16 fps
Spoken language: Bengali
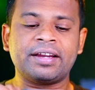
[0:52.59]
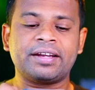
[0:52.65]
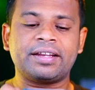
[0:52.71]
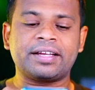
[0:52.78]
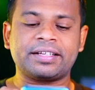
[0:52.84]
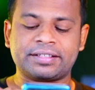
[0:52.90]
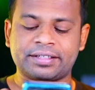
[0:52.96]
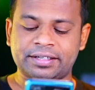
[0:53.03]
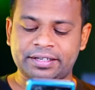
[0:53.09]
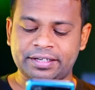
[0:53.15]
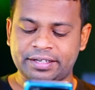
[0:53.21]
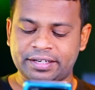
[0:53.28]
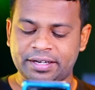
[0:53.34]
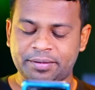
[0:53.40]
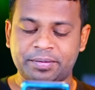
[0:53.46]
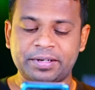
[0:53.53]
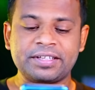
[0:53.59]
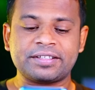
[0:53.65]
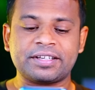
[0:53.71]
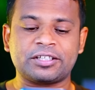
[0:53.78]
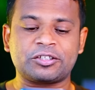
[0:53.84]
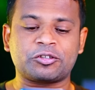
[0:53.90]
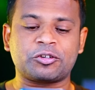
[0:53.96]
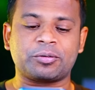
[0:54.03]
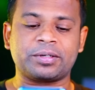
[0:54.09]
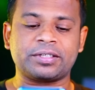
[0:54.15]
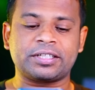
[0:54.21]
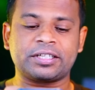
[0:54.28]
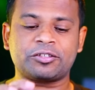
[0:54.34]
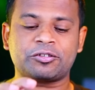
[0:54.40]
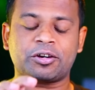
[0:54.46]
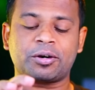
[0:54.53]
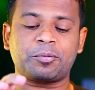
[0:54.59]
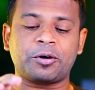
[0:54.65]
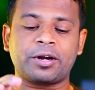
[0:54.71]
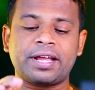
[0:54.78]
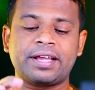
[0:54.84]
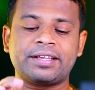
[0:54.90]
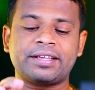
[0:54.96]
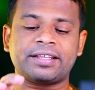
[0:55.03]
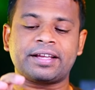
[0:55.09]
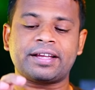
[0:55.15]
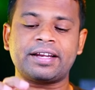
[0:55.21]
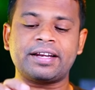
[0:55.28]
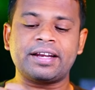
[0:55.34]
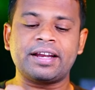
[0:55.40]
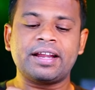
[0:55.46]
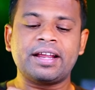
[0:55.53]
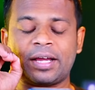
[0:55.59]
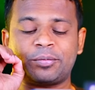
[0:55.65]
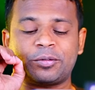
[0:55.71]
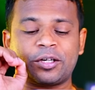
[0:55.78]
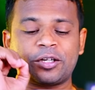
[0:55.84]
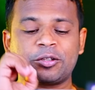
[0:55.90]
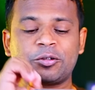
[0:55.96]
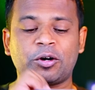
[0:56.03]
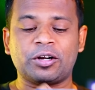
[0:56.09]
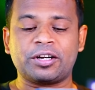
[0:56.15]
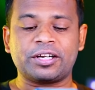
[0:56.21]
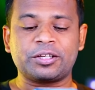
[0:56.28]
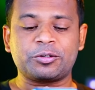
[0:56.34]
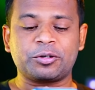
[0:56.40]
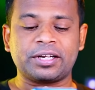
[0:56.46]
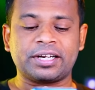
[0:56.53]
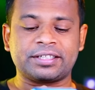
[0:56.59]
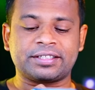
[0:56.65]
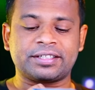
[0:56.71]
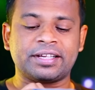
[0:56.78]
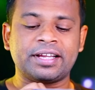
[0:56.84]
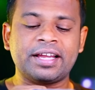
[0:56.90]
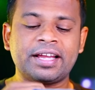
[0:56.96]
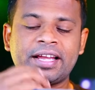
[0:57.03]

ঠিক আছে লিখে আপনি সার্চ করবেন সার্চ করার পর এই যে দেখেন অ্যাপসটা কিন্তু অলরেডি চলে আসছে